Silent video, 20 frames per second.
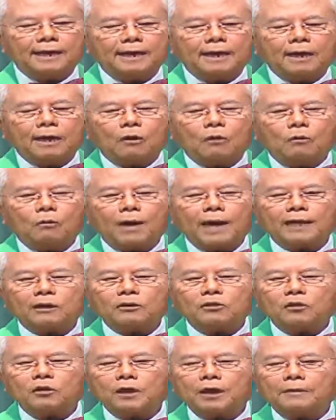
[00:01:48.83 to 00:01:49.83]
huwag nyong
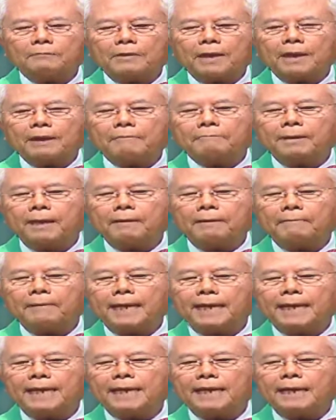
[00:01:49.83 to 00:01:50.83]

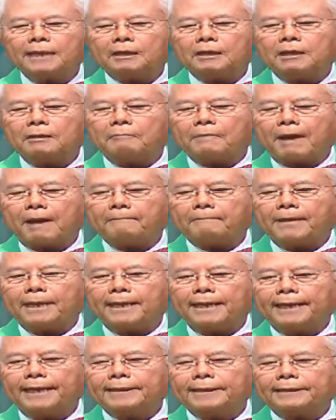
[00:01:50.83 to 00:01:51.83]
ipagbibili at
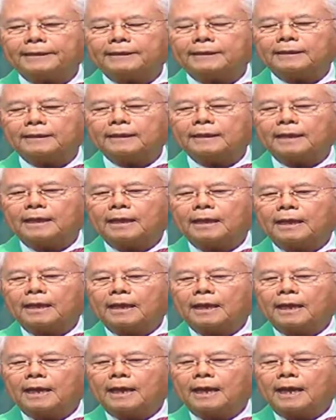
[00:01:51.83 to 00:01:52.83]
ipapalit
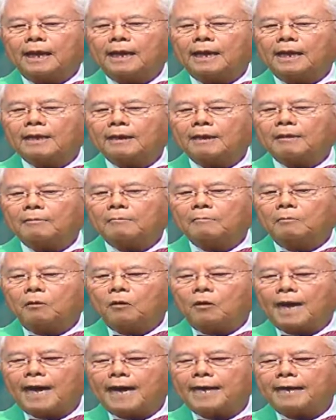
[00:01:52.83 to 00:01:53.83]
ang
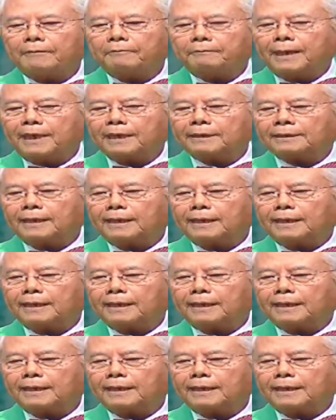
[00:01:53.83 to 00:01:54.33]
buhay party